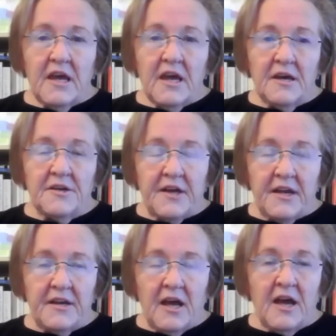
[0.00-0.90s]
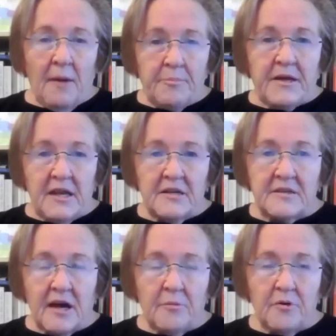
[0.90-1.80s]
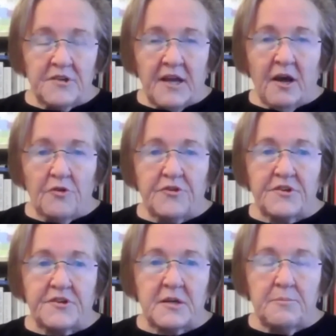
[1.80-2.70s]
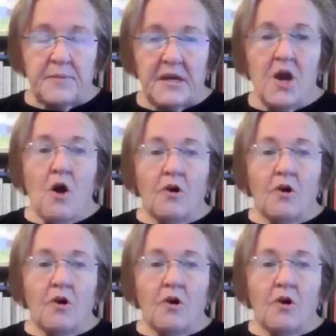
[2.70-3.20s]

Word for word: äh, dann äh, abgelehnt habe und dann ausgetreten bin.